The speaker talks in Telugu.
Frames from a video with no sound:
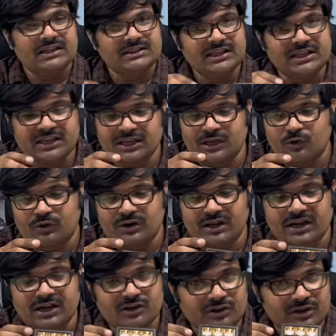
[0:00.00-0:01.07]
దీనికి కూడా
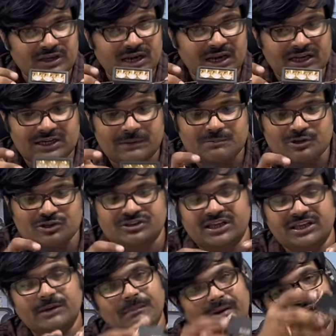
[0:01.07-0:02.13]
రెండు ఇలా క్లిప్స్
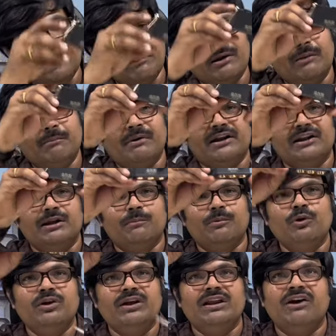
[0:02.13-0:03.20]
వస్తాయి పైన మనం
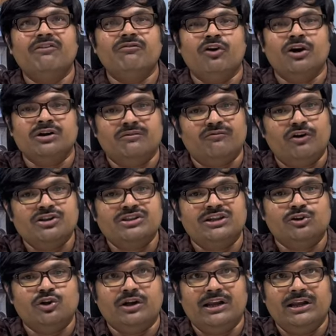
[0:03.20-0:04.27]
పెట్టినప్పుడు ఇలా ఫాల్
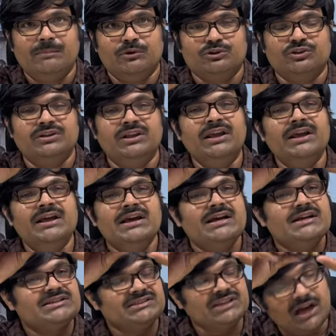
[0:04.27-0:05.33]
సీలింగ్ లోకి వెళ్ళిపోతుంది
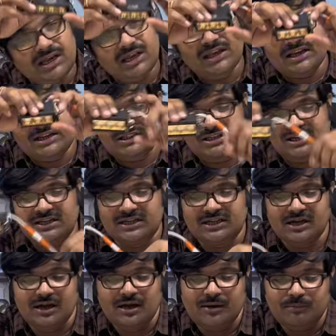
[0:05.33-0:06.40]
చాలా ఎక్సలెంట్
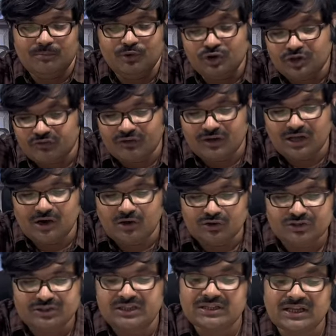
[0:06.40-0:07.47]
గా బ్యూటిఫుల్ గా
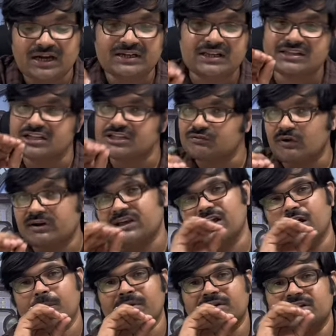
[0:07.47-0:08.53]
ఉంటుంది ఎందుకంటే సిక్స్ వాటే
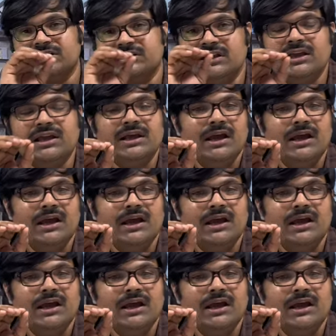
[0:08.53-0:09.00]
కాబట్టి ఇది